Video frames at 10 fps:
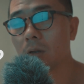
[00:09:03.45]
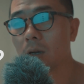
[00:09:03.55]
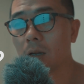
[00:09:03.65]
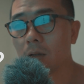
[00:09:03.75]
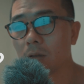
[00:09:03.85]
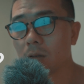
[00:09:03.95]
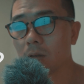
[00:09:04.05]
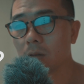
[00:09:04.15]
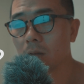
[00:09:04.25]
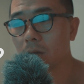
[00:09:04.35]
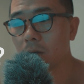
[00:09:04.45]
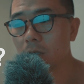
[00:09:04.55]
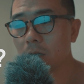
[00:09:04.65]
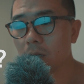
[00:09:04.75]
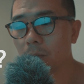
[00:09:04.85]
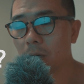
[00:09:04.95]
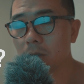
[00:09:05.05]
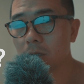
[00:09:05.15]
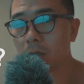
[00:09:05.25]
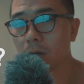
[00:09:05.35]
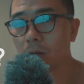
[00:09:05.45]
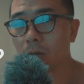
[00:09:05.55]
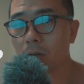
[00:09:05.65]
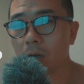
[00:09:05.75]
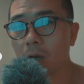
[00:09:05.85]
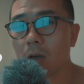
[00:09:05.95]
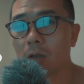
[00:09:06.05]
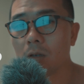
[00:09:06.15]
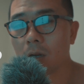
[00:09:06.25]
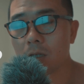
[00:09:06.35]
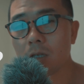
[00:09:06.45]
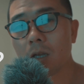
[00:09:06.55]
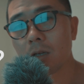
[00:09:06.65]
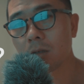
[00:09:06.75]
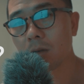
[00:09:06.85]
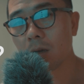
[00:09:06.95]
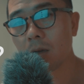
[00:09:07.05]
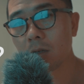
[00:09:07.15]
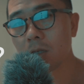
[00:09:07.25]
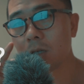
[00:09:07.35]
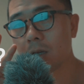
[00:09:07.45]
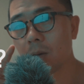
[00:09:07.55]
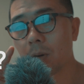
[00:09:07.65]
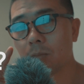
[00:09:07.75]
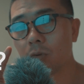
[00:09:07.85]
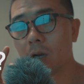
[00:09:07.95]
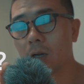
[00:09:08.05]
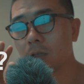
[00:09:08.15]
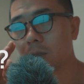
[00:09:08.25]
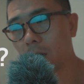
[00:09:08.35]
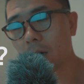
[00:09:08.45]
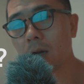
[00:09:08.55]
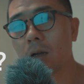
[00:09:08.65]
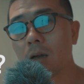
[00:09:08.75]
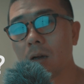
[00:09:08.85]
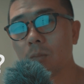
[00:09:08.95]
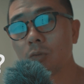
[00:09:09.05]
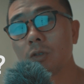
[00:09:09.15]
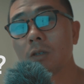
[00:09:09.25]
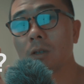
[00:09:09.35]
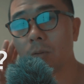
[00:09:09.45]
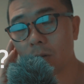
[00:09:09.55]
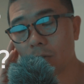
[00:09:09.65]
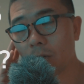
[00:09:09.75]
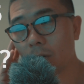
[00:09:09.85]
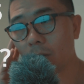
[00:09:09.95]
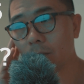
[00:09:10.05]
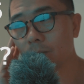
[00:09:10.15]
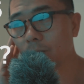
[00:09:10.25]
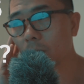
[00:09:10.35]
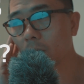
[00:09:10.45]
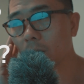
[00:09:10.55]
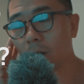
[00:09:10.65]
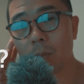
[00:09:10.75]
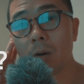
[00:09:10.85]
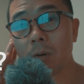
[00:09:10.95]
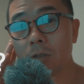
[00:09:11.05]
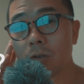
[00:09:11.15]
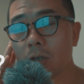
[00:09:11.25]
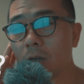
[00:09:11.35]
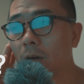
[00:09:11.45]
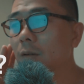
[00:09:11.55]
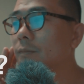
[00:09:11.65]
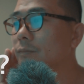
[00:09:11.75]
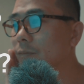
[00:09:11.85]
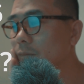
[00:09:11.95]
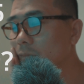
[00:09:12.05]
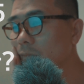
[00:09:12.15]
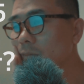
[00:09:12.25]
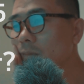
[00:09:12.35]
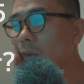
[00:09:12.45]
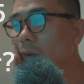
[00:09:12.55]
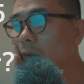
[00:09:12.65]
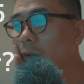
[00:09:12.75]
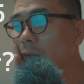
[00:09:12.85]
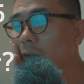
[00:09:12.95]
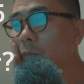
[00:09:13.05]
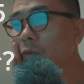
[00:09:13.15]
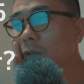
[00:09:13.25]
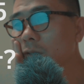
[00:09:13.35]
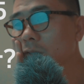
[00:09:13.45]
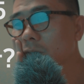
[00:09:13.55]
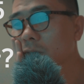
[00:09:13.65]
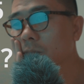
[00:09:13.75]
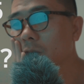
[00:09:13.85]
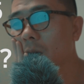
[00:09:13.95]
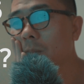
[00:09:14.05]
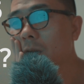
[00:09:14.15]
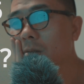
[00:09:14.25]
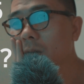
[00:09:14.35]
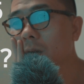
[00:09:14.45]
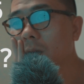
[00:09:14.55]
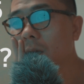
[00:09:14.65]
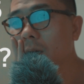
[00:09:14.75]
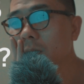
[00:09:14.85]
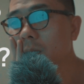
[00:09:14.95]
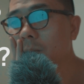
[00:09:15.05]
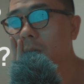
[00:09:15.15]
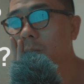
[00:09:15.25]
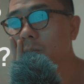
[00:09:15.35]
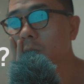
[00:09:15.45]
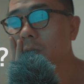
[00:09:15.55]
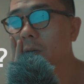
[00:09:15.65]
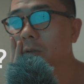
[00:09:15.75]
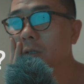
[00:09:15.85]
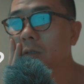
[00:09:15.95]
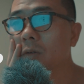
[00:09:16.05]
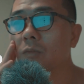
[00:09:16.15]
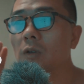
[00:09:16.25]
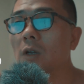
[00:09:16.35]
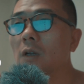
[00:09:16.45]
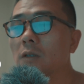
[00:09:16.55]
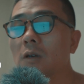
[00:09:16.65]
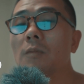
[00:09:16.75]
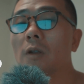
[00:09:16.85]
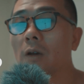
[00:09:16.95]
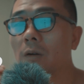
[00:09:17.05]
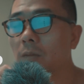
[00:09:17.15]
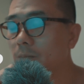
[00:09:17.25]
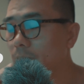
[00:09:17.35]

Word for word: 그러니까 10시에 예판을 시작을 해서 11시 되기 전에 2차 예판 물량까지 다 품절이 돼버렸어요. 어마어마하죠, 인기가. 탐론 렌즈 뭐 예판에서 이렇게 1시간 만에 품절이 돼버린 적은 처음이래요.